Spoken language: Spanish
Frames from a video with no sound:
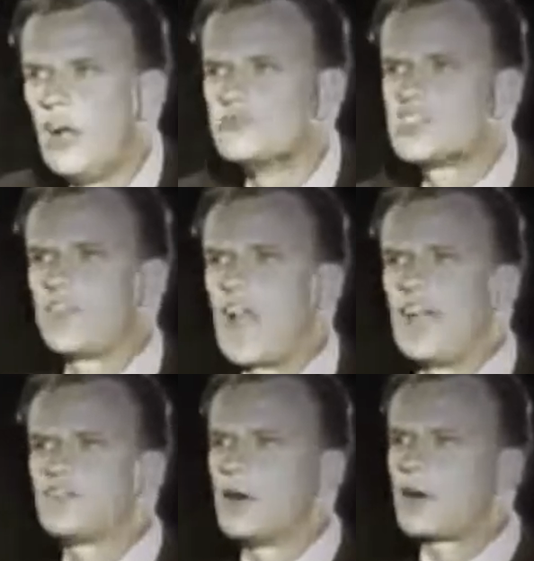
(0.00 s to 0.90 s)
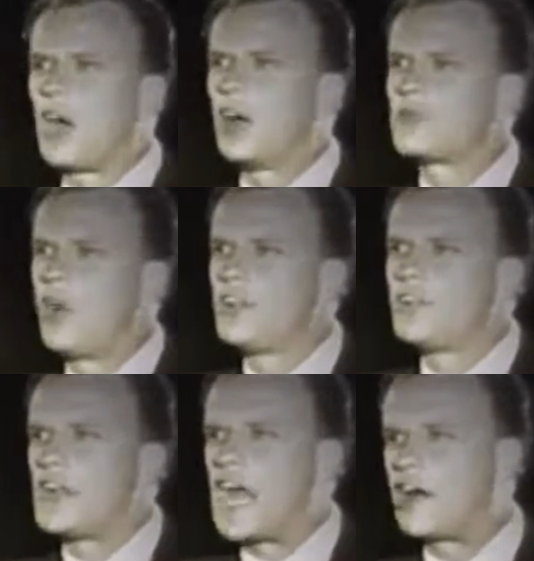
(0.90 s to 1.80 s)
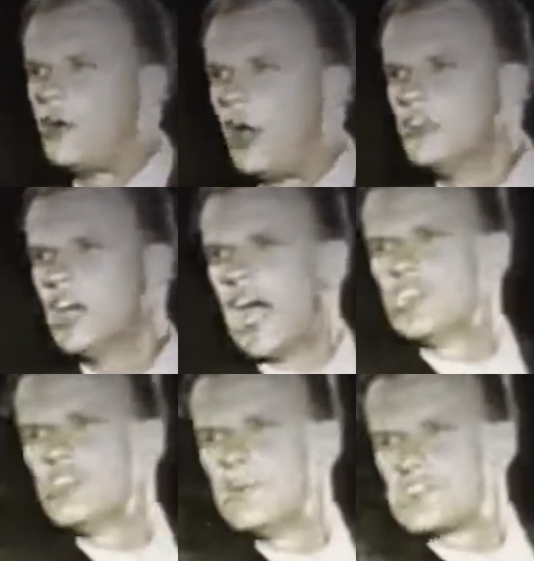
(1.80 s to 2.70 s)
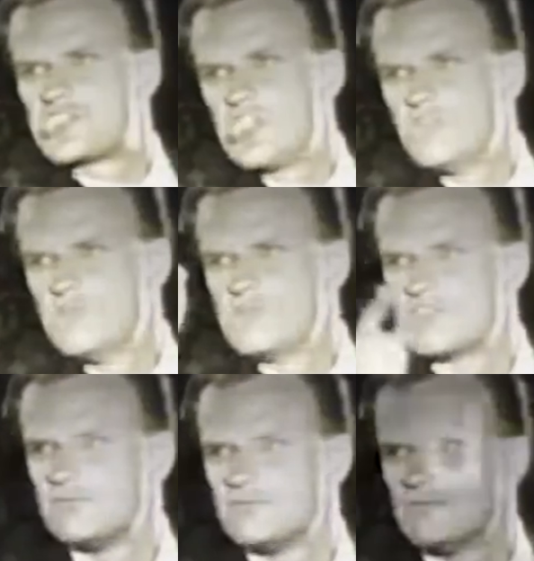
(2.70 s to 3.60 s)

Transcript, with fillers: caminos en la vida, el camino angosto y el ancho, y tú debes escoger.